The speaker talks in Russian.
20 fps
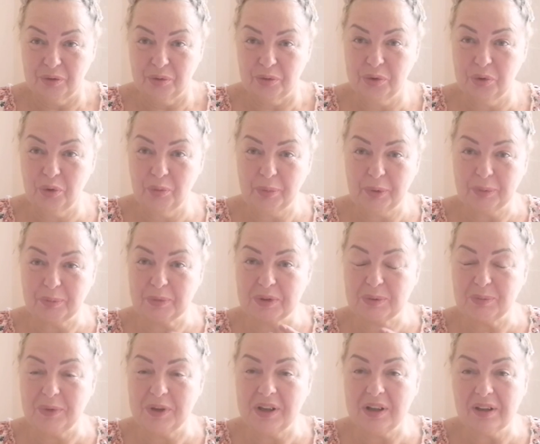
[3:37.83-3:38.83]
У нее прям
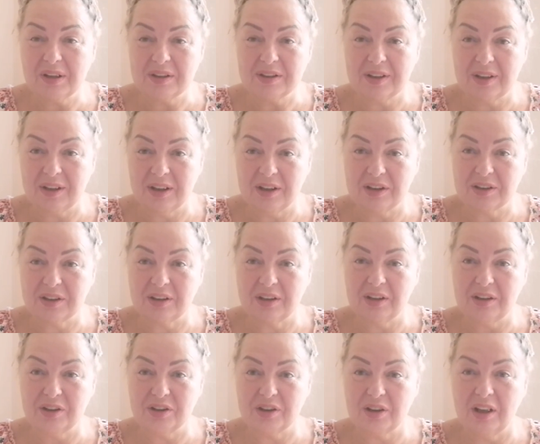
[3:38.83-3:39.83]
изменилась речь,
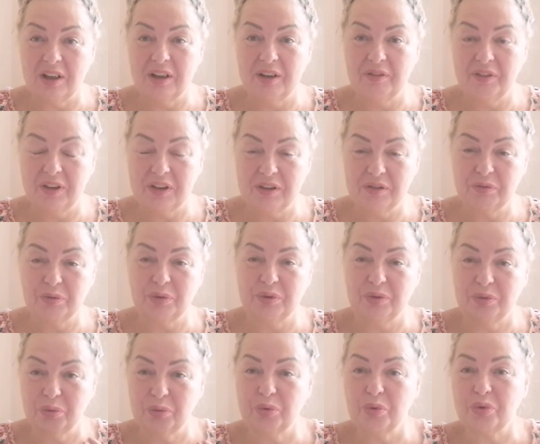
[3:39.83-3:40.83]
она начала говорить,
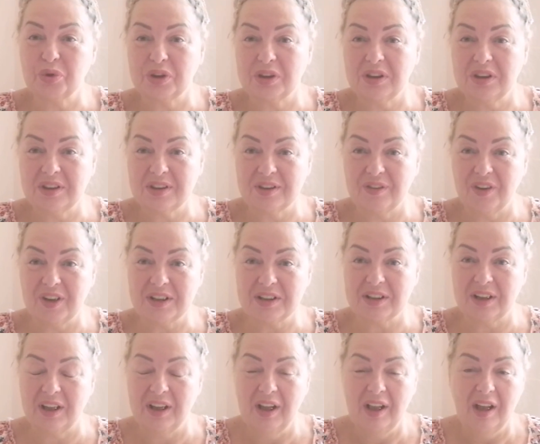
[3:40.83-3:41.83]
вот, ну, тоже не
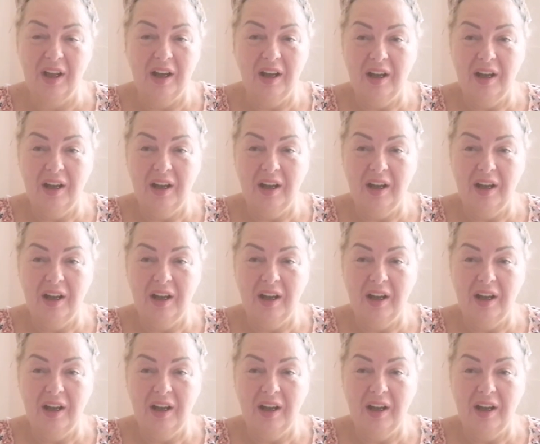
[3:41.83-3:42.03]
связано.